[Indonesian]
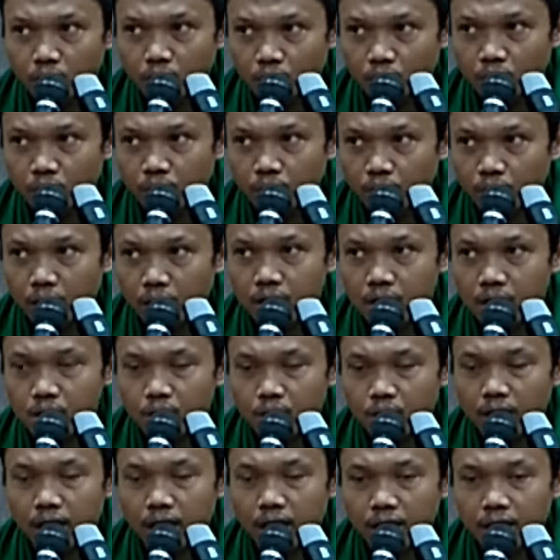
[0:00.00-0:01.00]
huruf, bukan
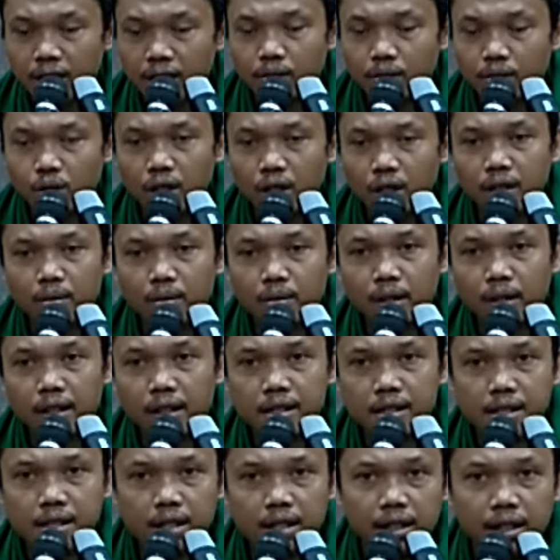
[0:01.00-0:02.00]
suara dan bukan
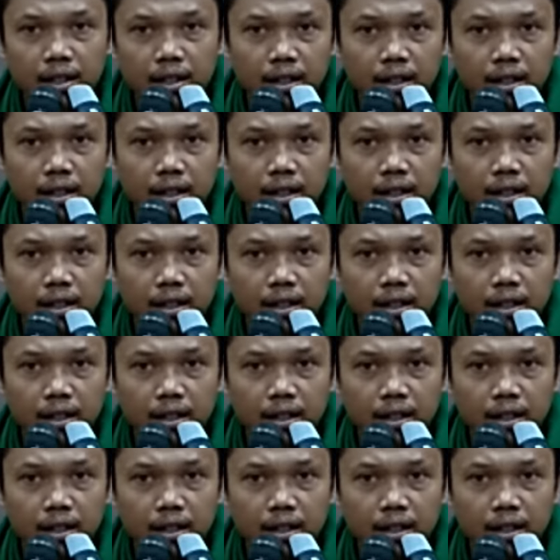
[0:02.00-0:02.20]
bahasa.